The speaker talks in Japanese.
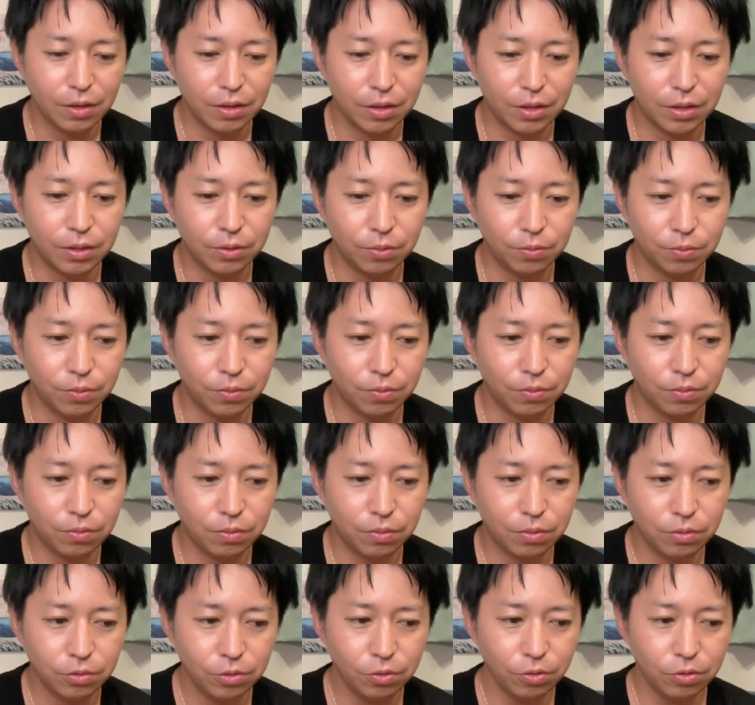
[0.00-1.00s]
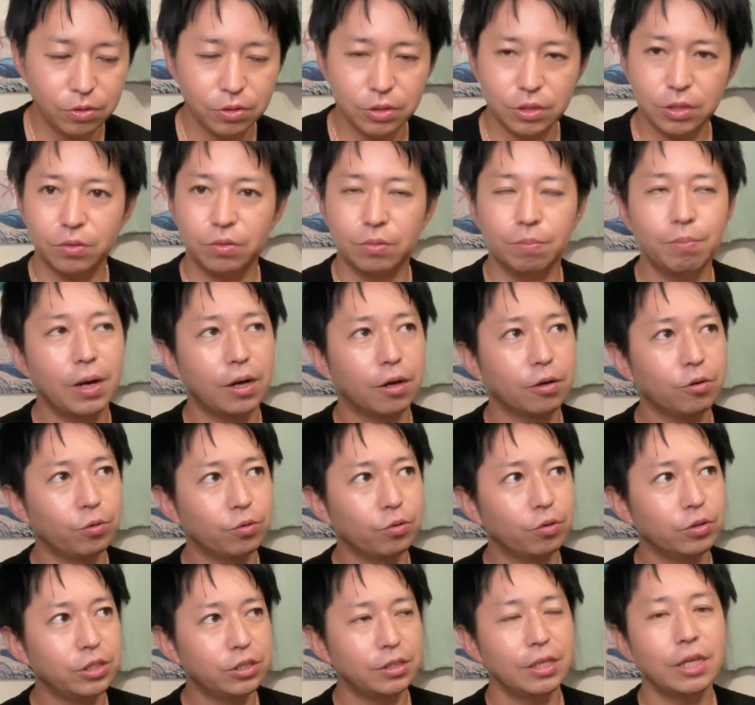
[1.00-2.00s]
あの特にこ,、まあ、こ
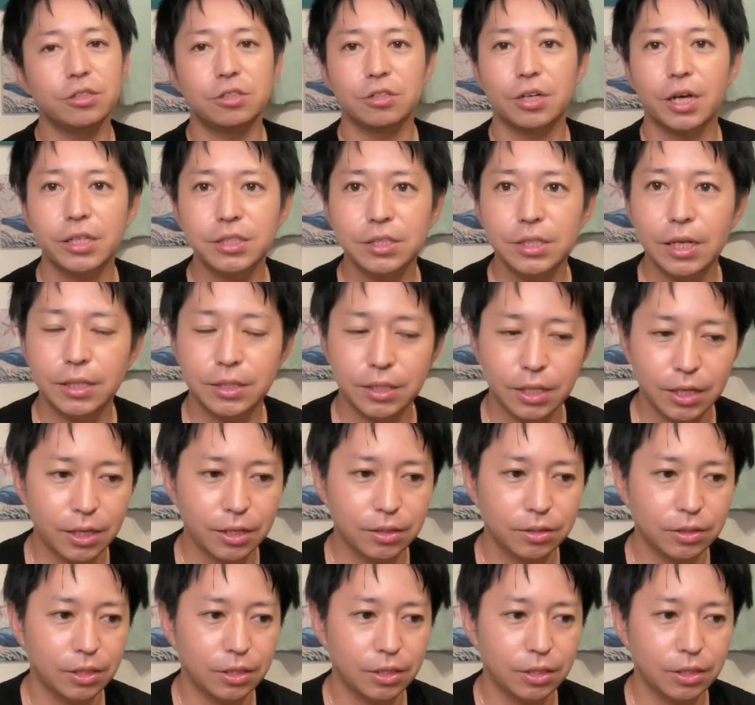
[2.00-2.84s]
の2018年出会っ